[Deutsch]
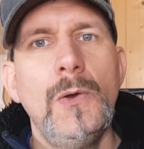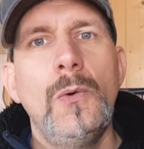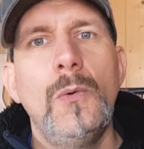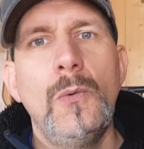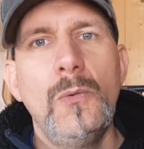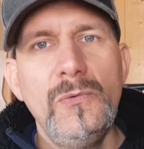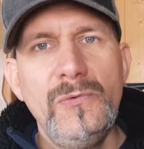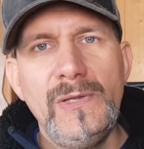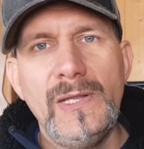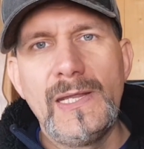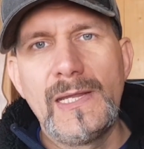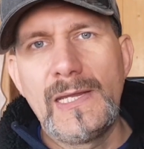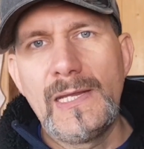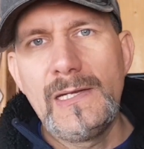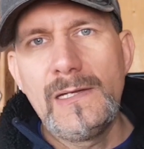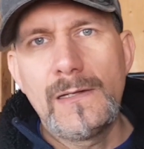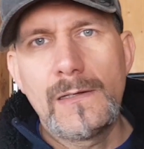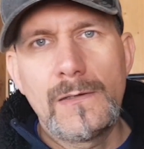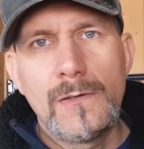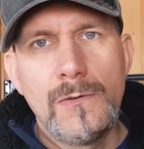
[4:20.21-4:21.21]
Und er
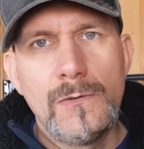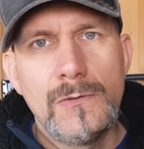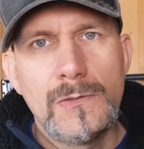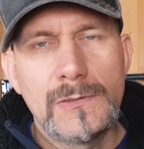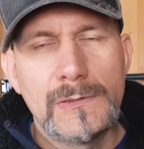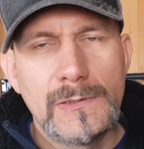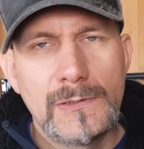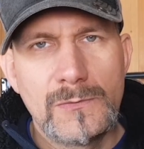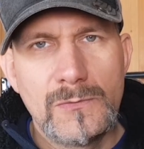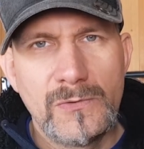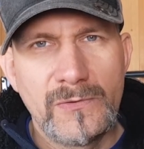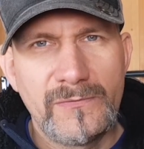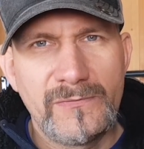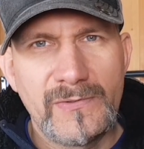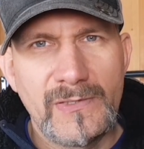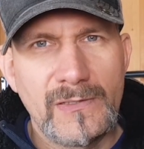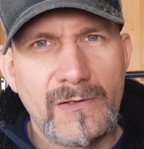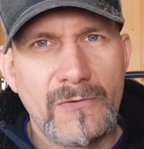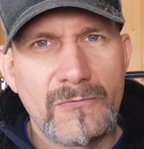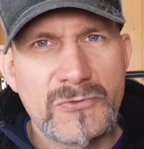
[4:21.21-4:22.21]
ging dann auch äh,
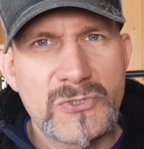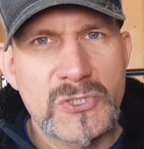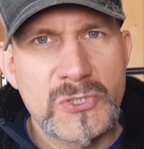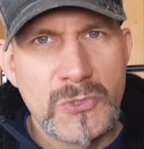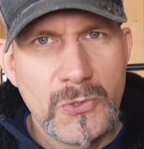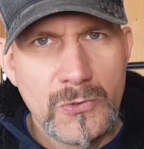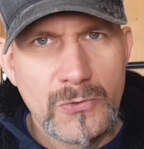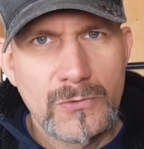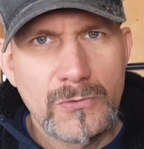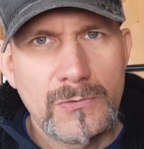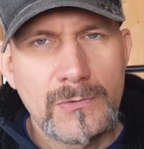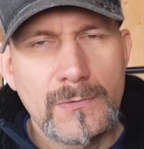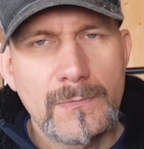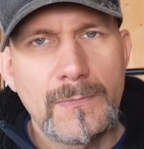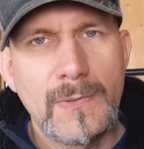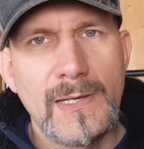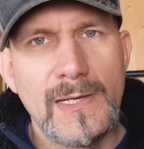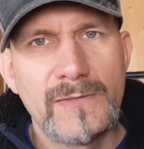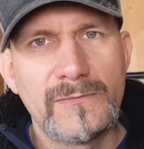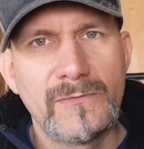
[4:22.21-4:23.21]
kurzzeit auf Störung,
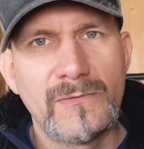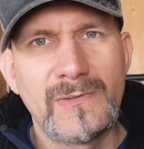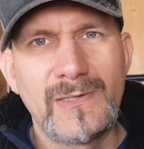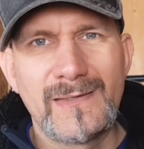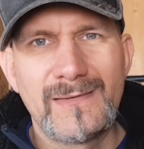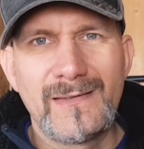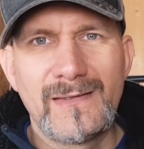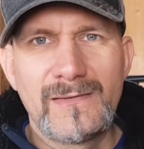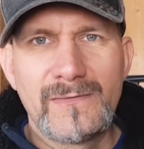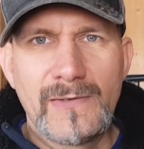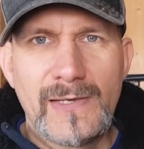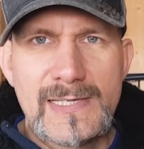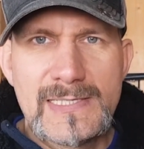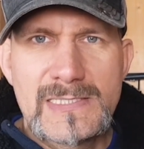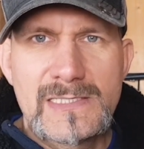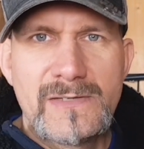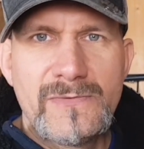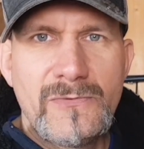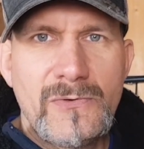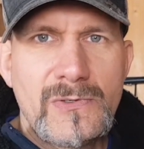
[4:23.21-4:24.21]
also dass er zu
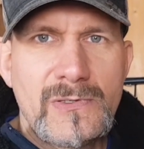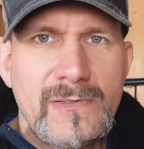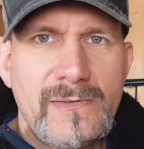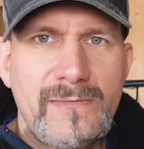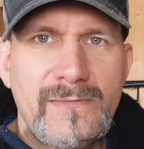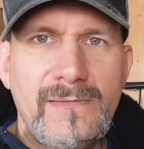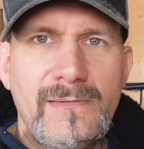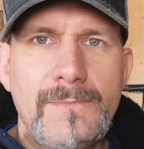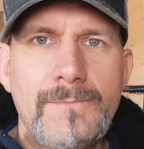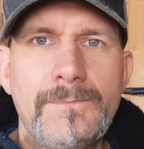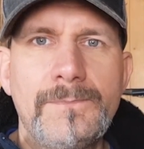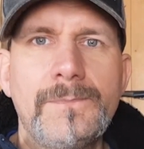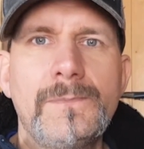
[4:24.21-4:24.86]
heiß geworden ist